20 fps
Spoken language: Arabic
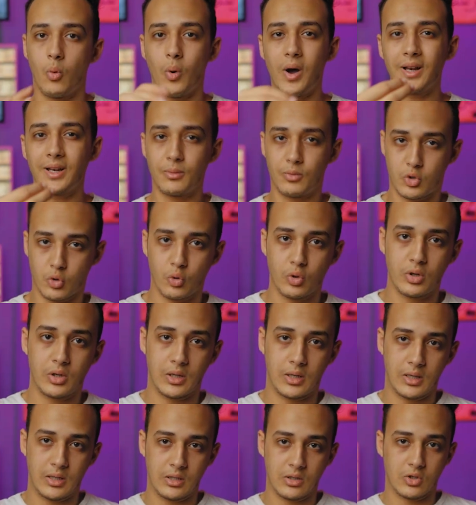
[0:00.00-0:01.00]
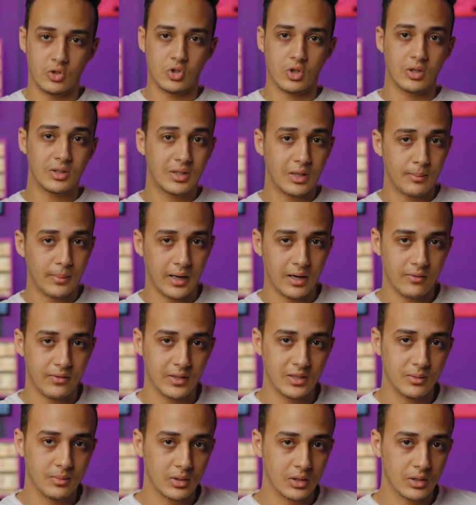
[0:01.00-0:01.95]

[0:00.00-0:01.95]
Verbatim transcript: هو احنا مش قلنا ان نظريه المعرفه دي